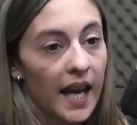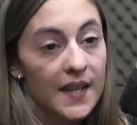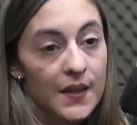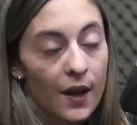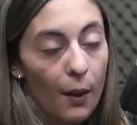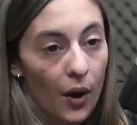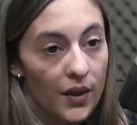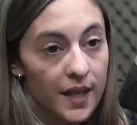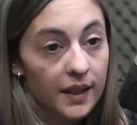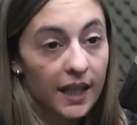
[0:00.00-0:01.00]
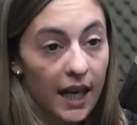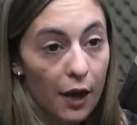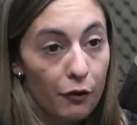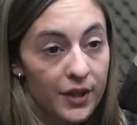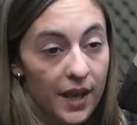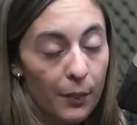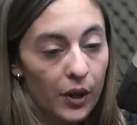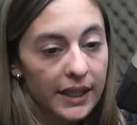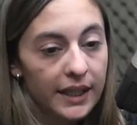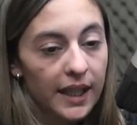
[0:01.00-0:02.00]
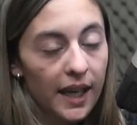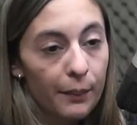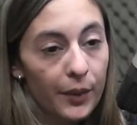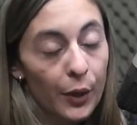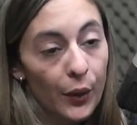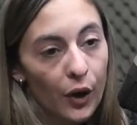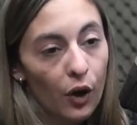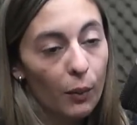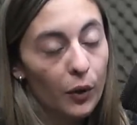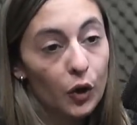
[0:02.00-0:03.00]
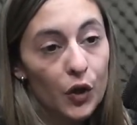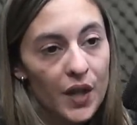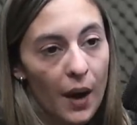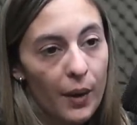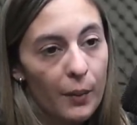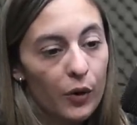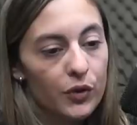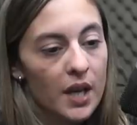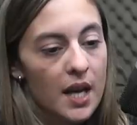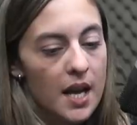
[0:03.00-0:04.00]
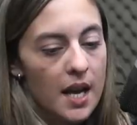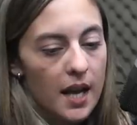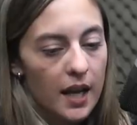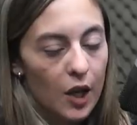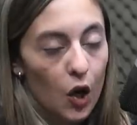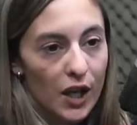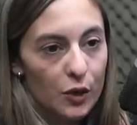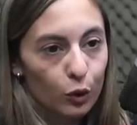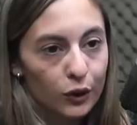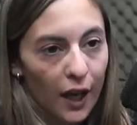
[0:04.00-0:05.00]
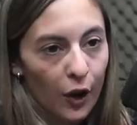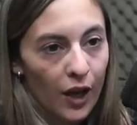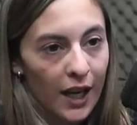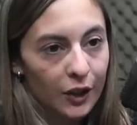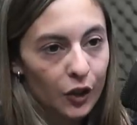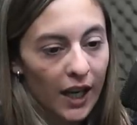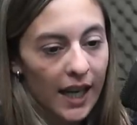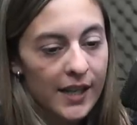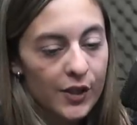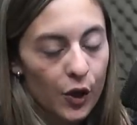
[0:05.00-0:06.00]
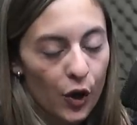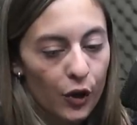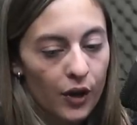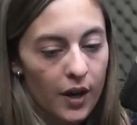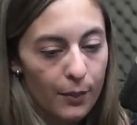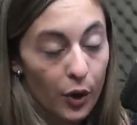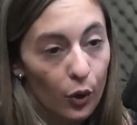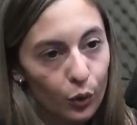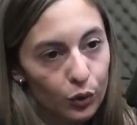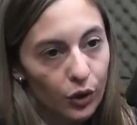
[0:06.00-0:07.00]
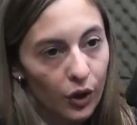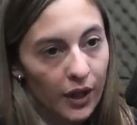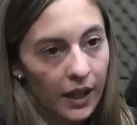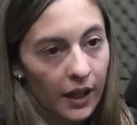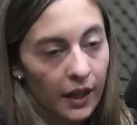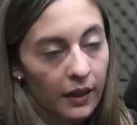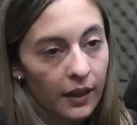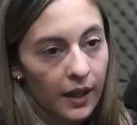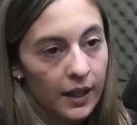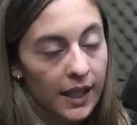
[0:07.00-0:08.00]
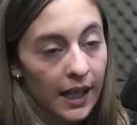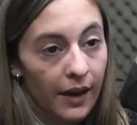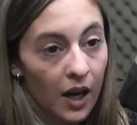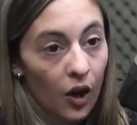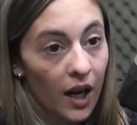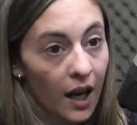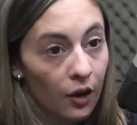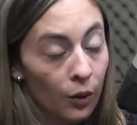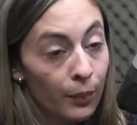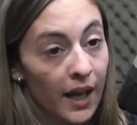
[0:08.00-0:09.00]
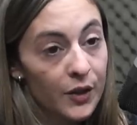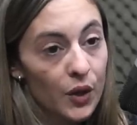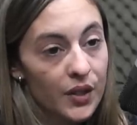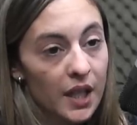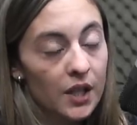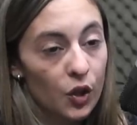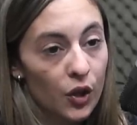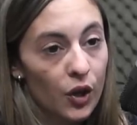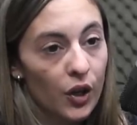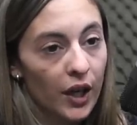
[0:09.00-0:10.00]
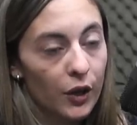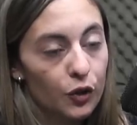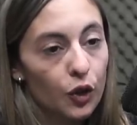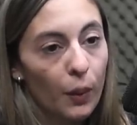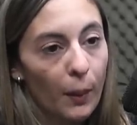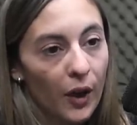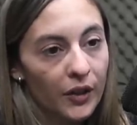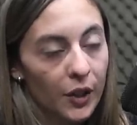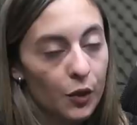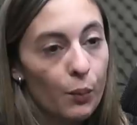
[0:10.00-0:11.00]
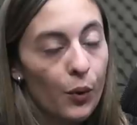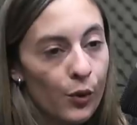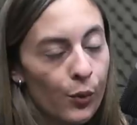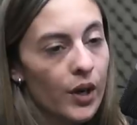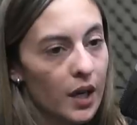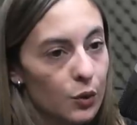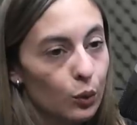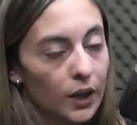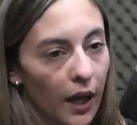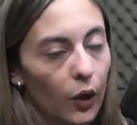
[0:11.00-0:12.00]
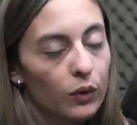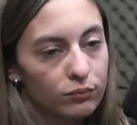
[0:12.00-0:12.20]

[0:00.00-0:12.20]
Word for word: así que vamos a hacer tres las fuerzas políticas, pero bueno, como todos sabemos, los resultados electorales son producto del trabajo a largo plazo, así que yo creo que nosotros vamos a tener un muy buen resultado.